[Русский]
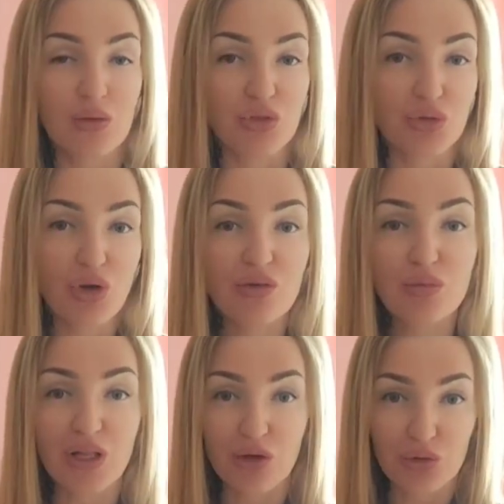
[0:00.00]
Почему я
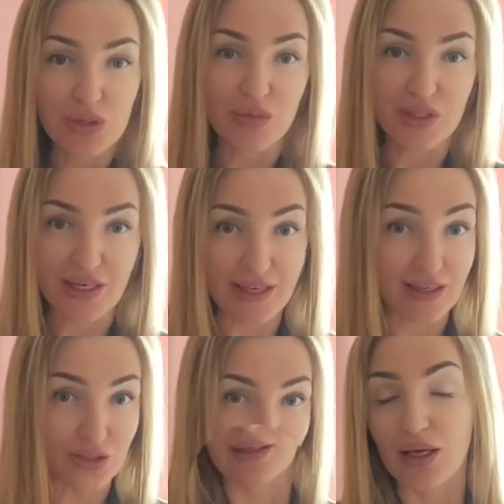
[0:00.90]
выбрала
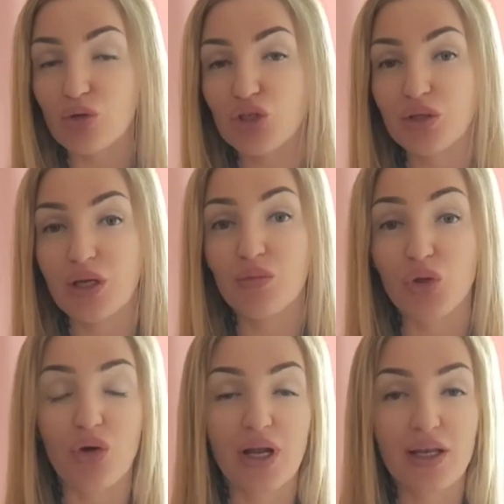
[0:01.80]
космоэнергетику? Я очень
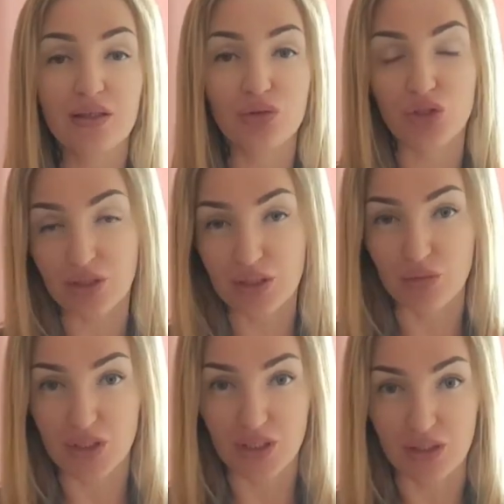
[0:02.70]
много лет училась
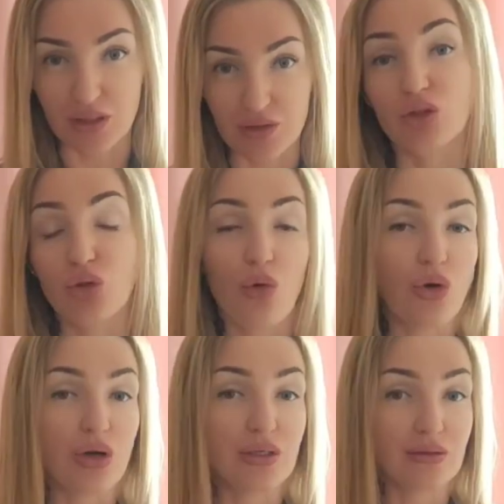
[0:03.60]
медитировать.
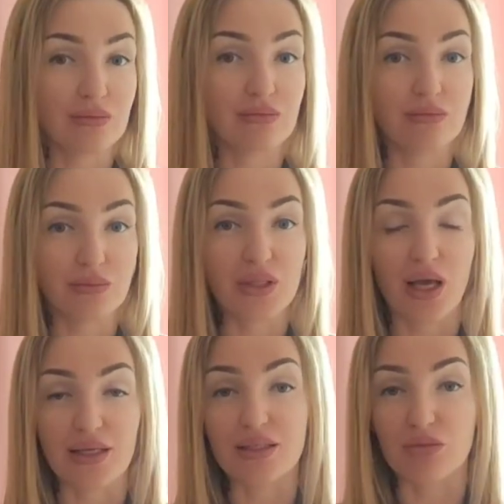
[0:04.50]
Кто
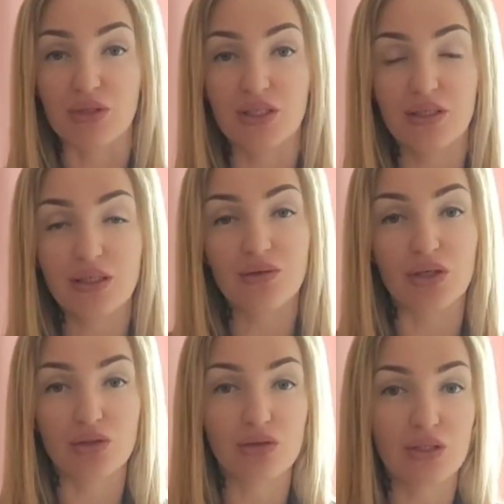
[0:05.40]
пытается
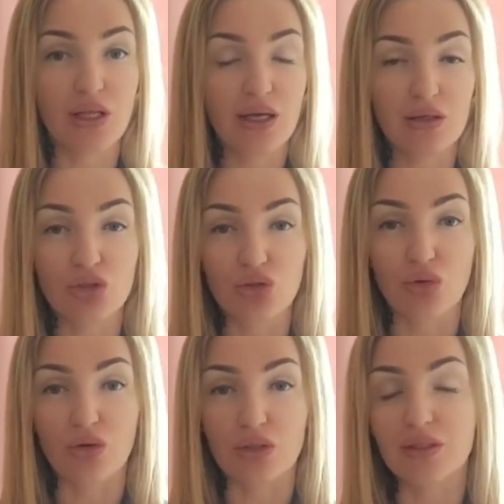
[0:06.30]
медитировать, тот знает,
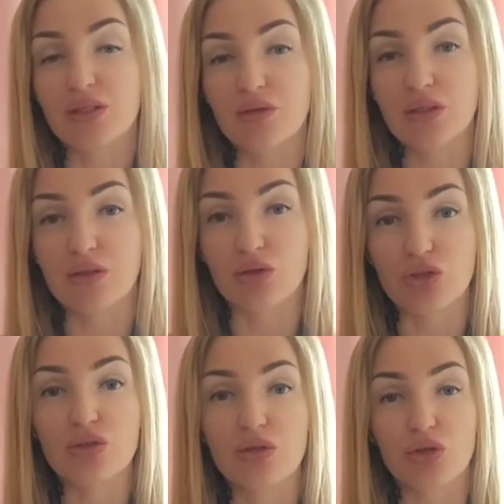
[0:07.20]
что это действительно
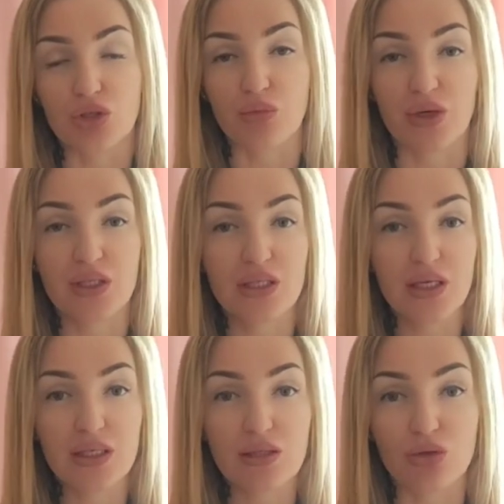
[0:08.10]
очень сложный
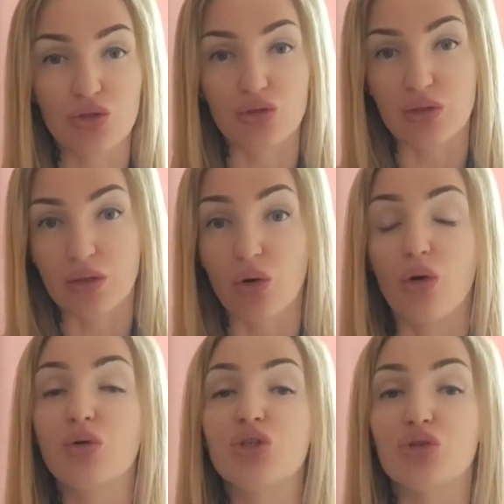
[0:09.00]
процесс, очень,
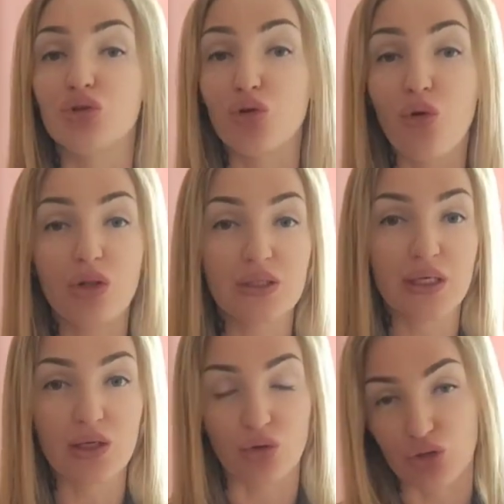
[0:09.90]
очень
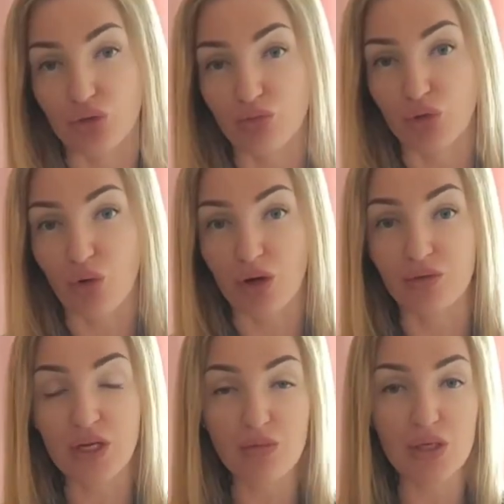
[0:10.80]
долгий, очень много
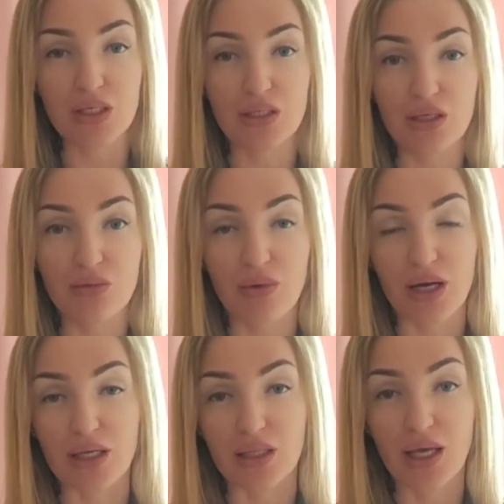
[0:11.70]
времени
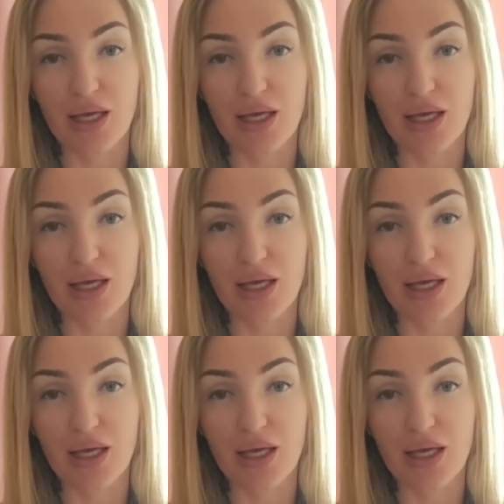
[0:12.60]
занимает